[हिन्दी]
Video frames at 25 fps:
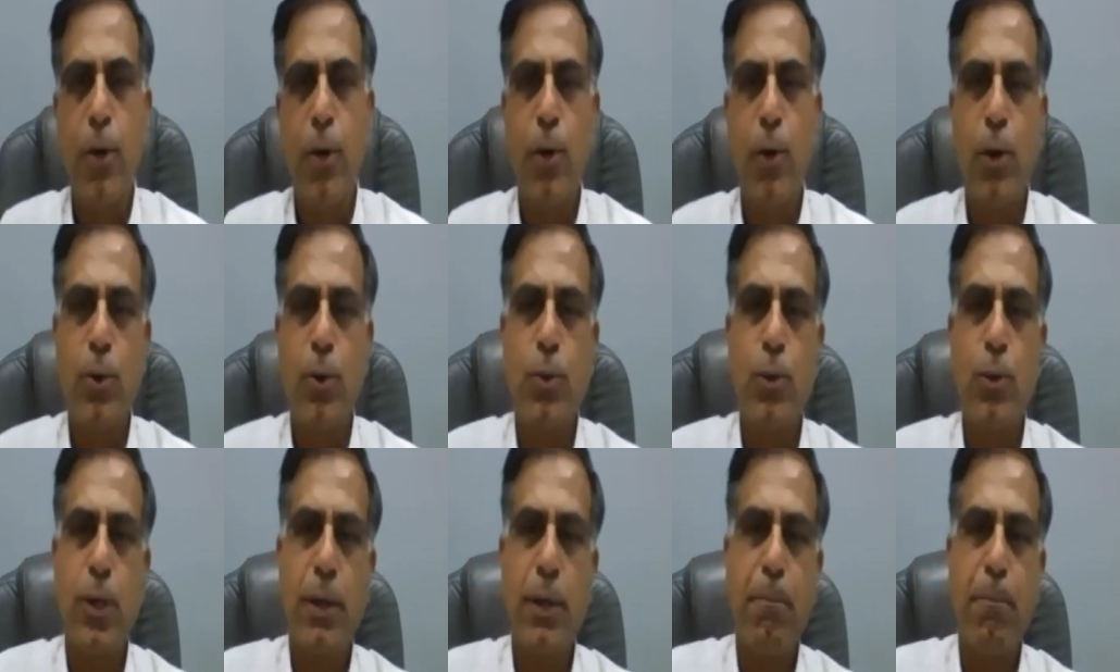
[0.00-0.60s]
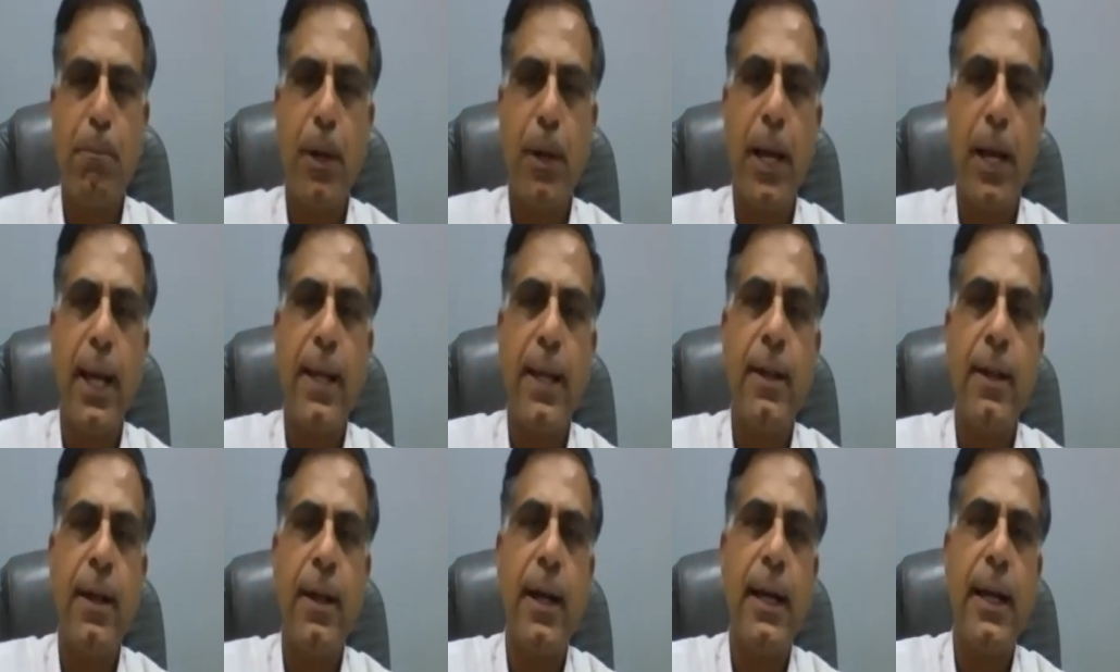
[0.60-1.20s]
और जो कि
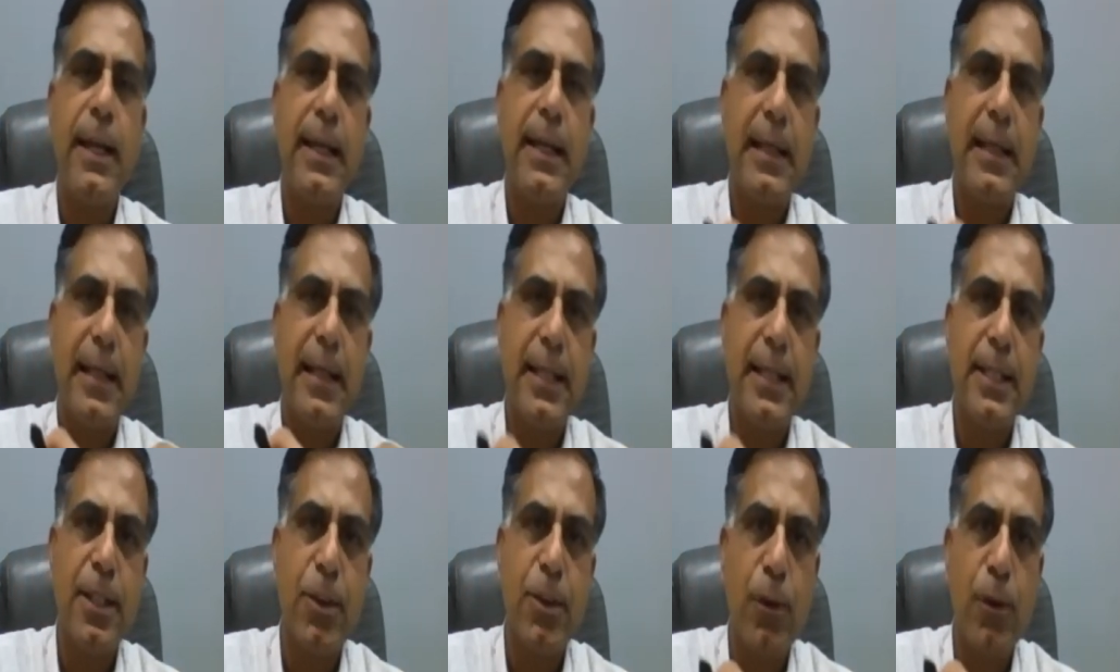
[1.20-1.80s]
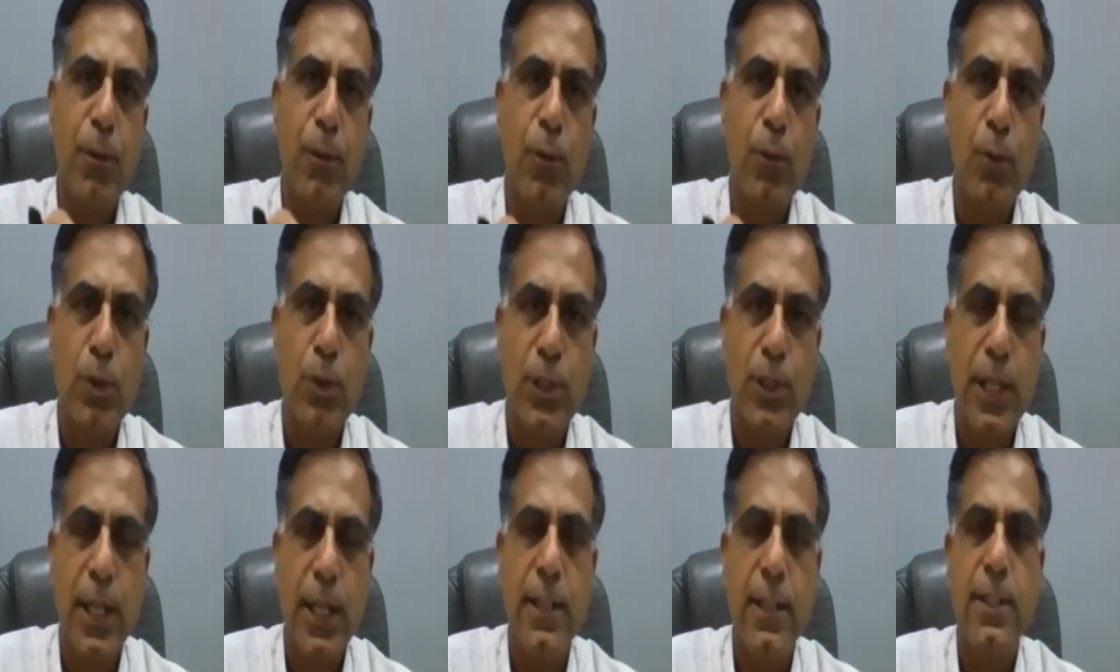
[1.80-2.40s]
प्लाइंग हायरिंग लीजिंग ऑफ
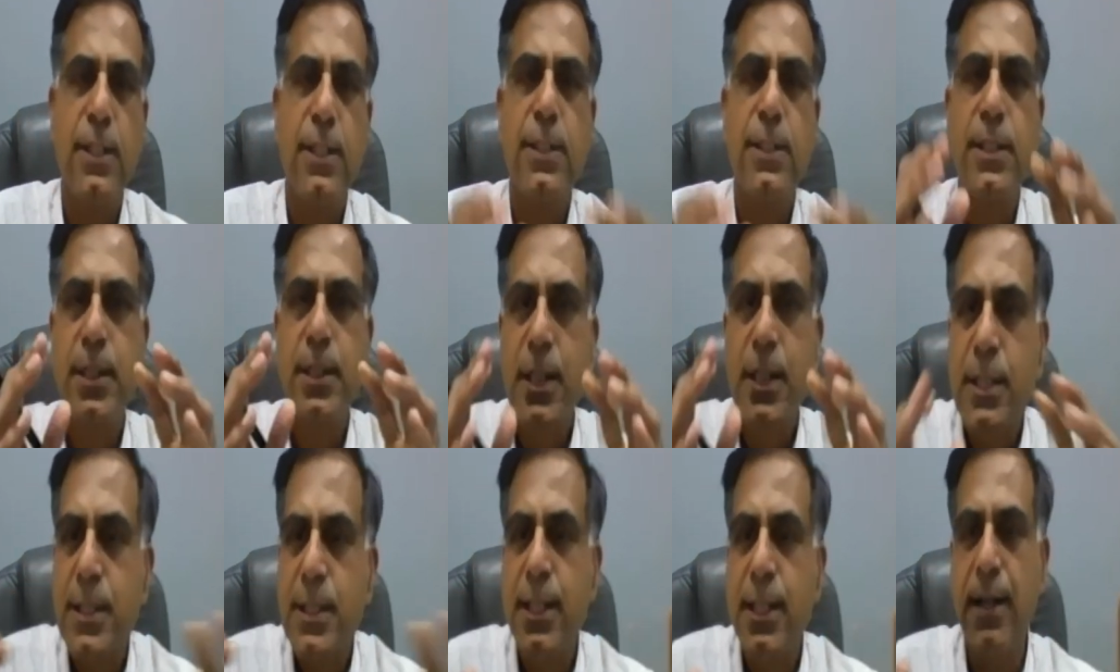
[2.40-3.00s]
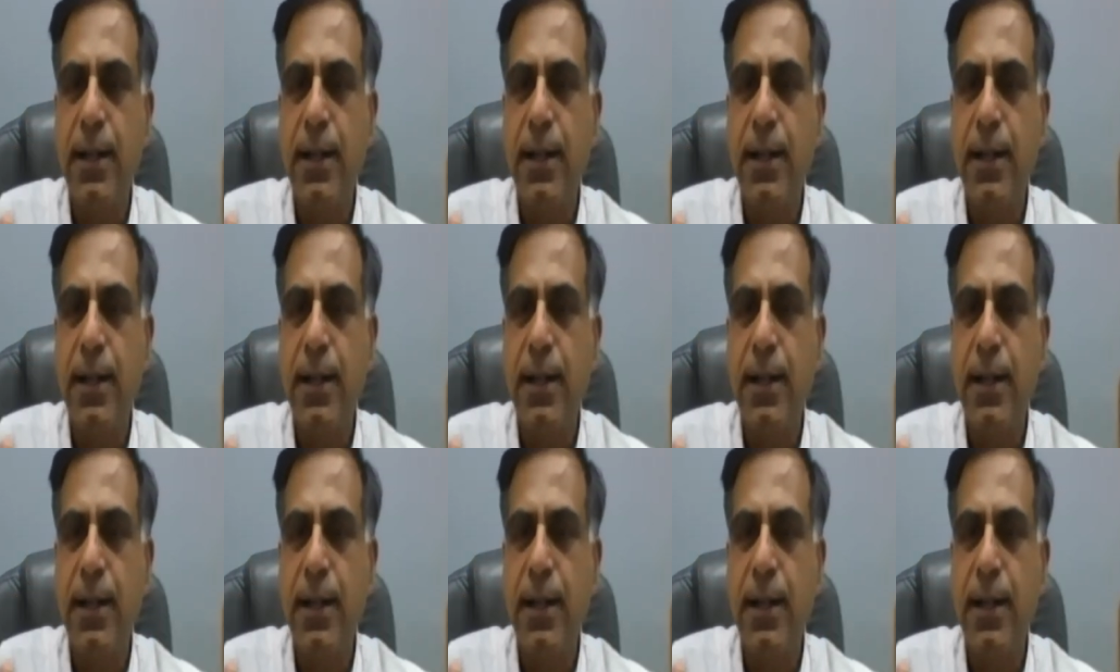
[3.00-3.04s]
गुड्स कैरेजेस से